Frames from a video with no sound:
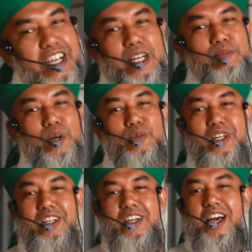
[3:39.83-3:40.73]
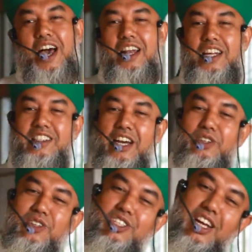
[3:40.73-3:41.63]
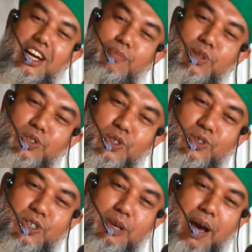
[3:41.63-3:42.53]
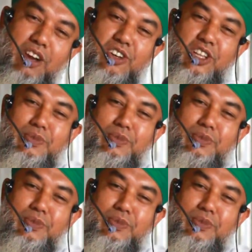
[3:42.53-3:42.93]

এটা পড়বেন আল্লাহ চাহে তো ইনশাল্লাহ আপনার চক্ষু কি ভালো করে